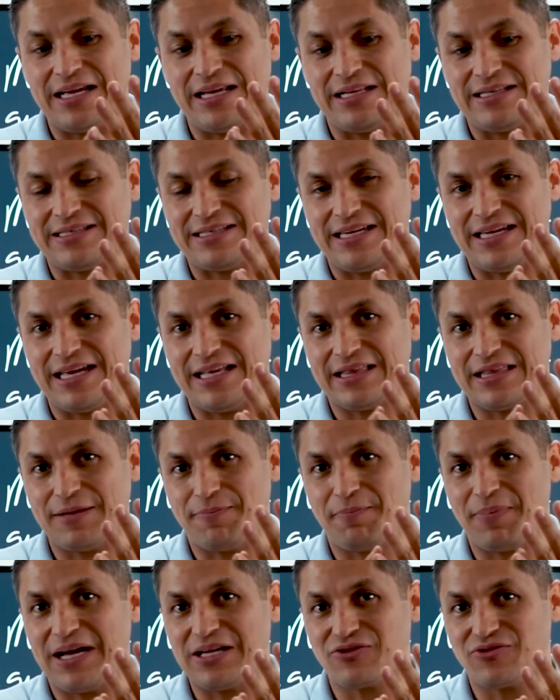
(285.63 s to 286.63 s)
el
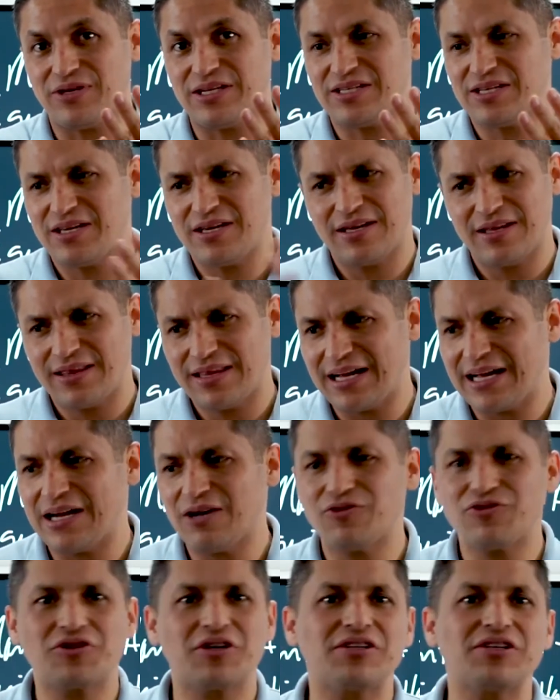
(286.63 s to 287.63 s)
siguiente paso es
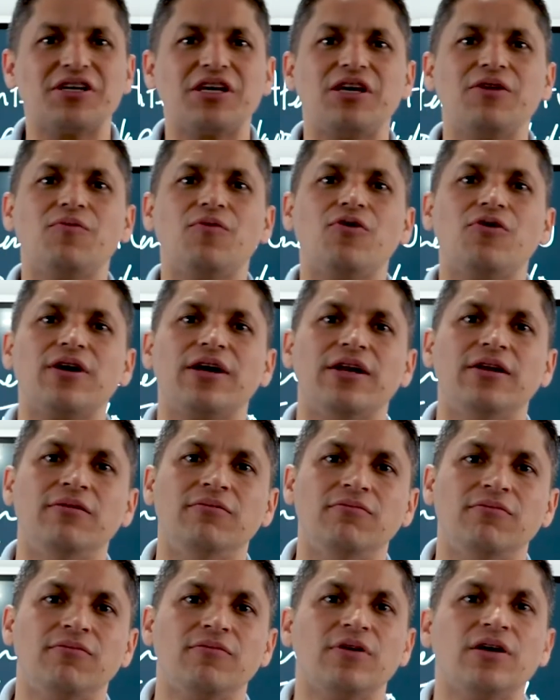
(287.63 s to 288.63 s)
déjalos que se equivoquen.